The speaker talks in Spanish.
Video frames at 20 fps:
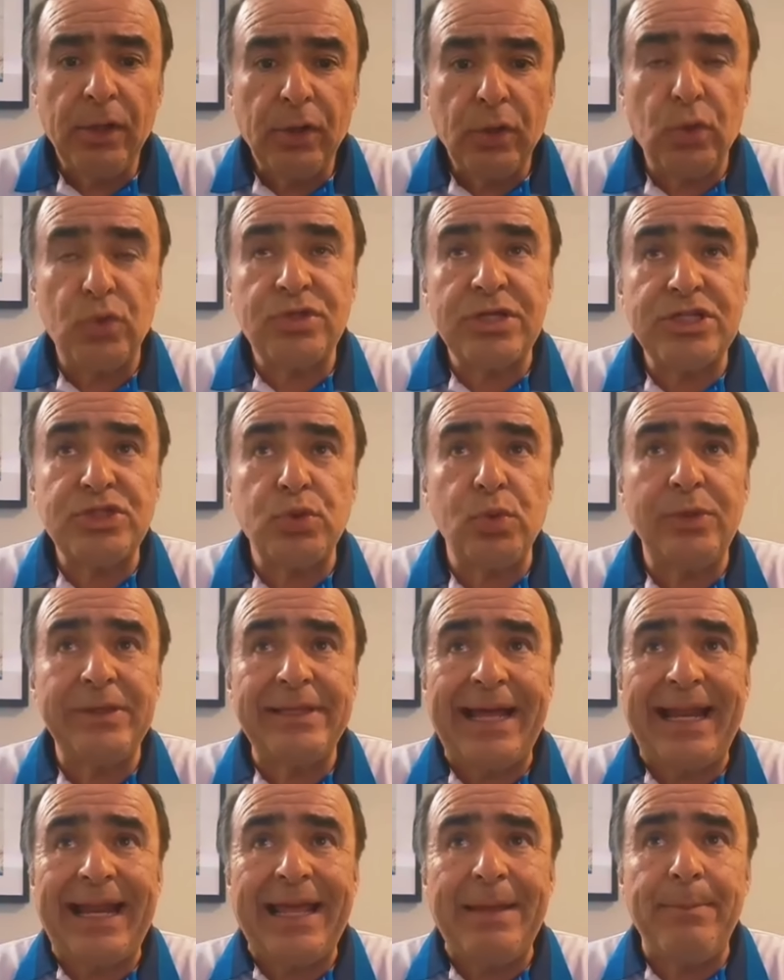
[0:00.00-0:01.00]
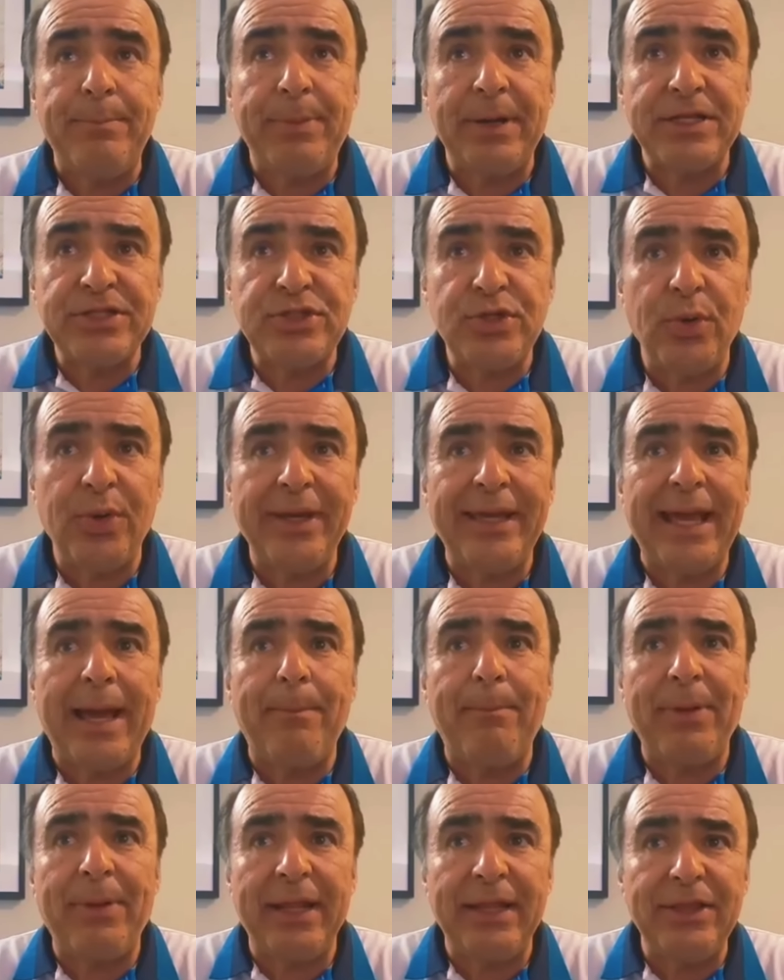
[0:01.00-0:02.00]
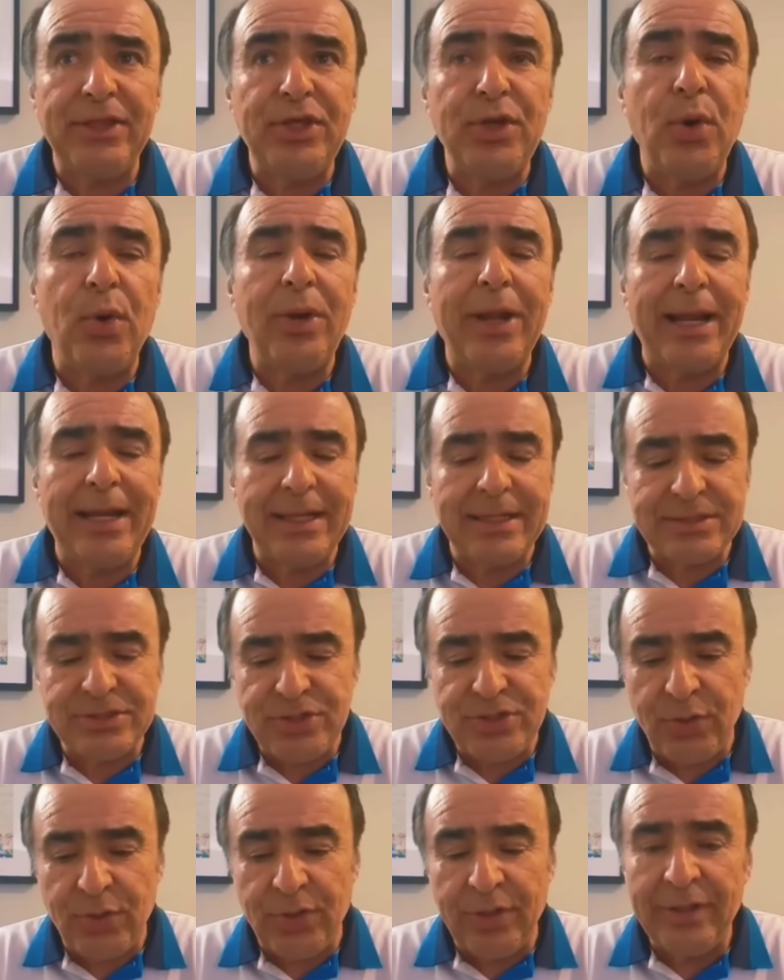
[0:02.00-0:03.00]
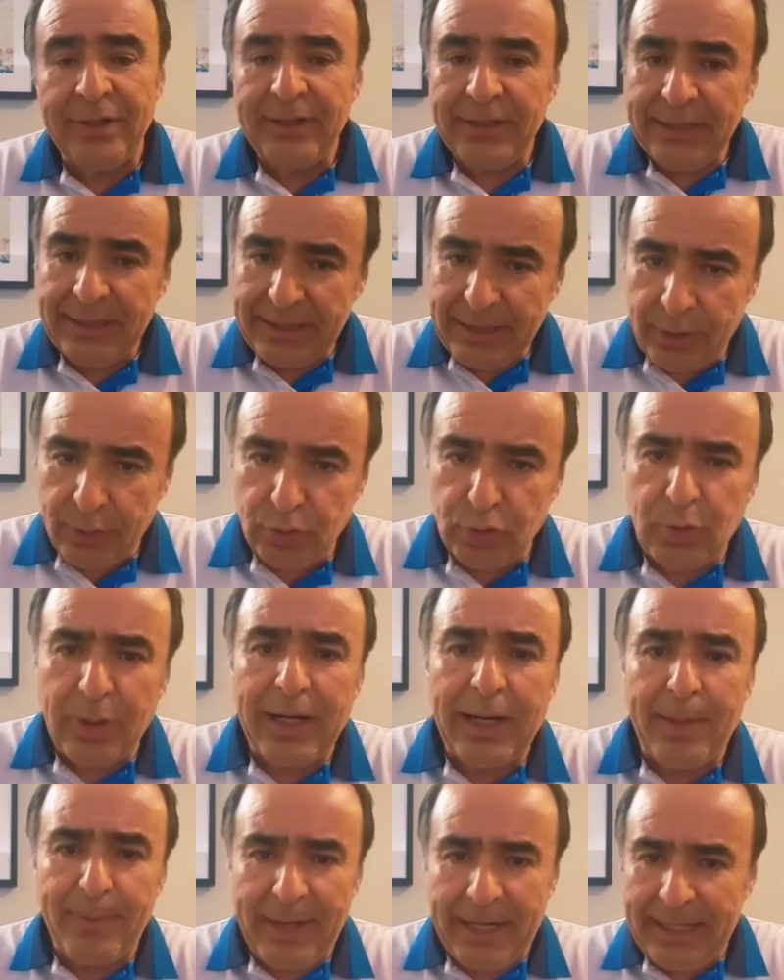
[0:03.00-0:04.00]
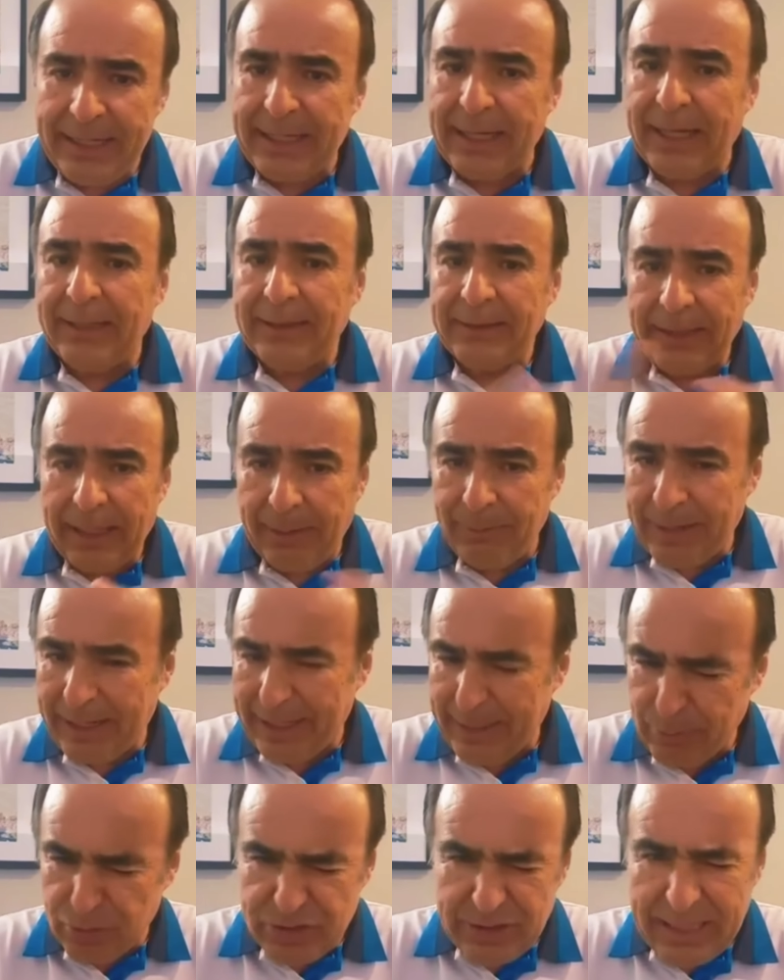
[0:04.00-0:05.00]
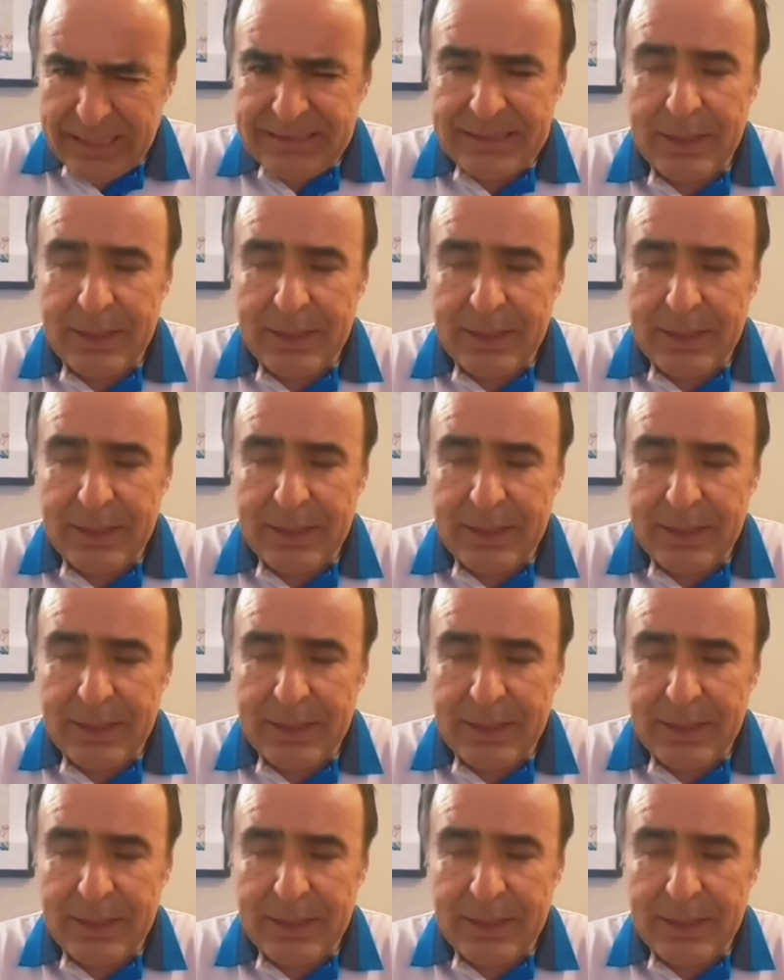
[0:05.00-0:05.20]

Cruz Azul da la impresión que aprendió la lección y derrotó al América. Hablaremos de las